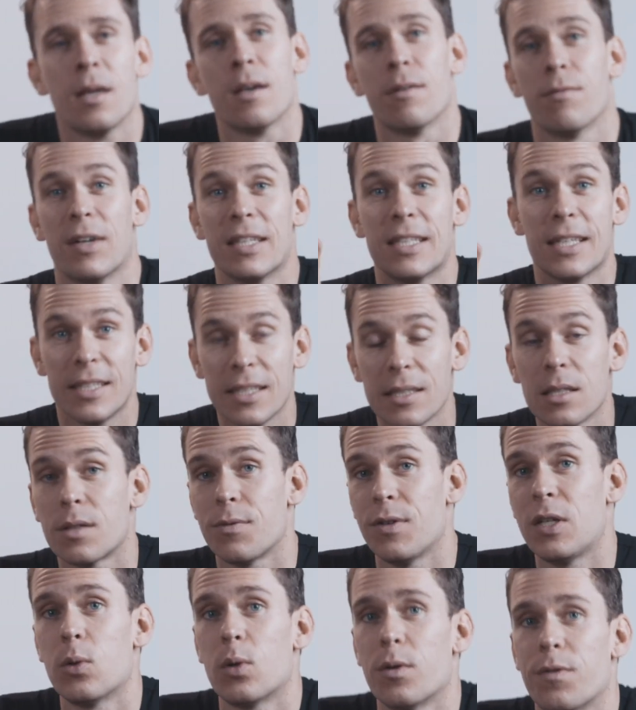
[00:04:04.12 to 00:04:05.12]
Wenn dir dieses
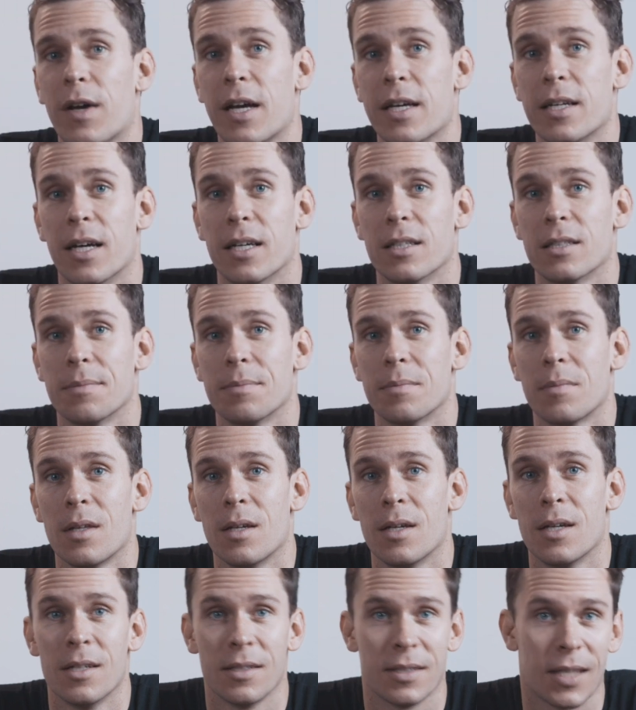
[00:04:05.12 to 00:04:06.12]
Video gefallen hat,
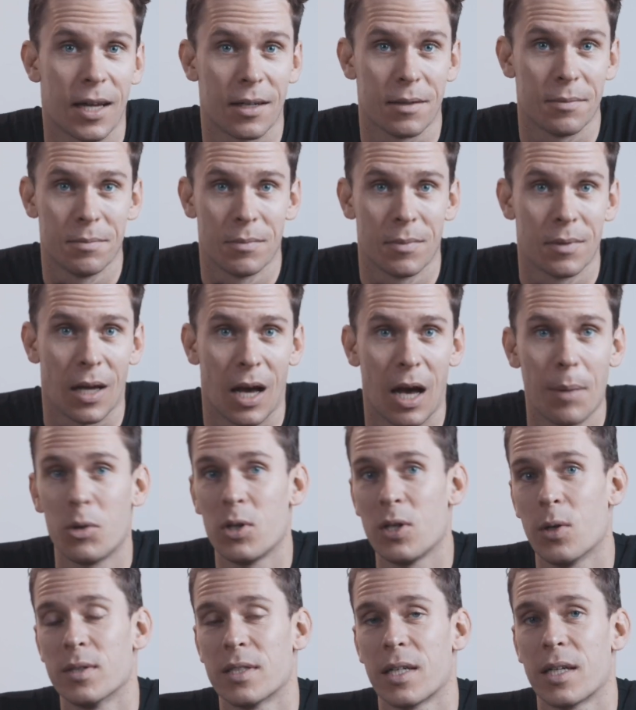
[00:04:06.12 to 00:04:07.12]
dann
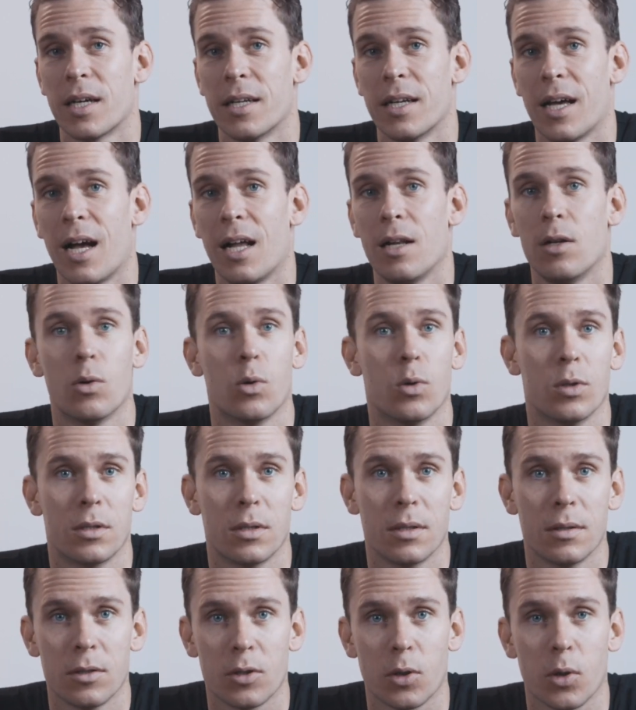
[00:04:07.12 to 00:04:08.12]
abonniere unseren Kanal und
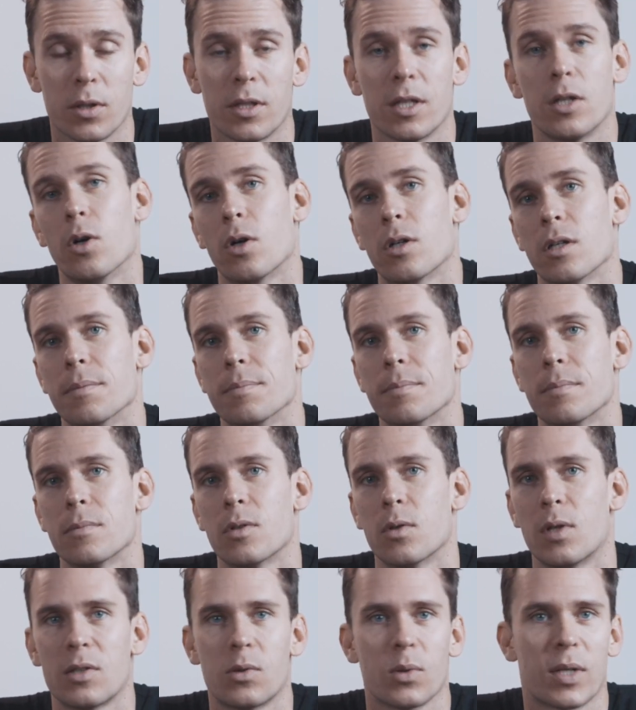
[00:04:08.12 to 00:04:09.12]
drück die Glocke,
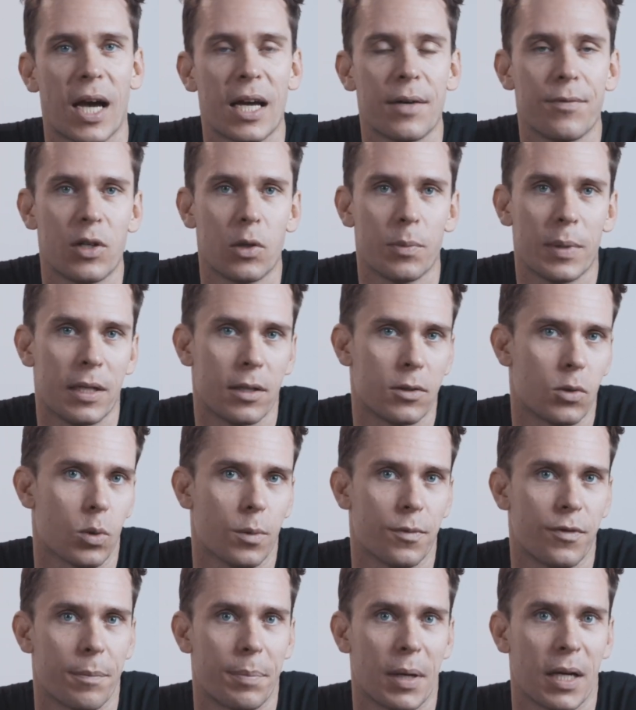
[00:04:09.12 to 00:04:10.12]
sodass du kein Video mehr in der
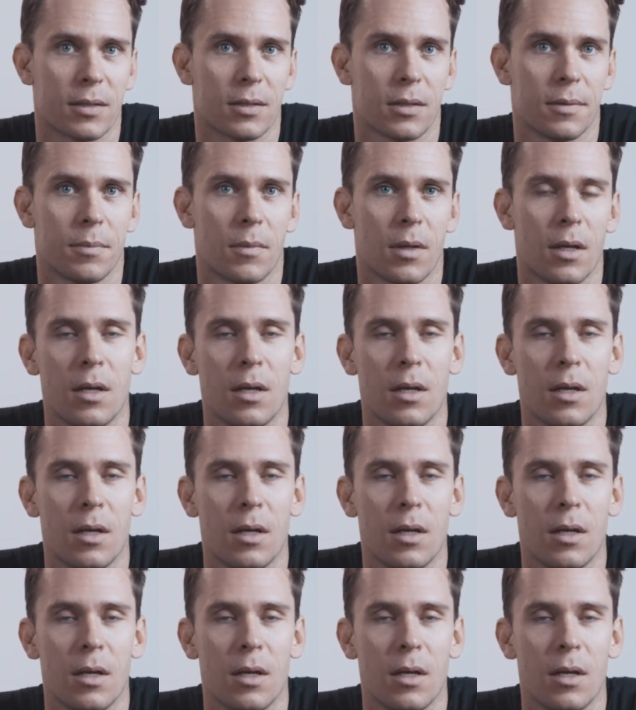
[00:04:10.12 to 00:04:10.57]
Zukunft verpasst.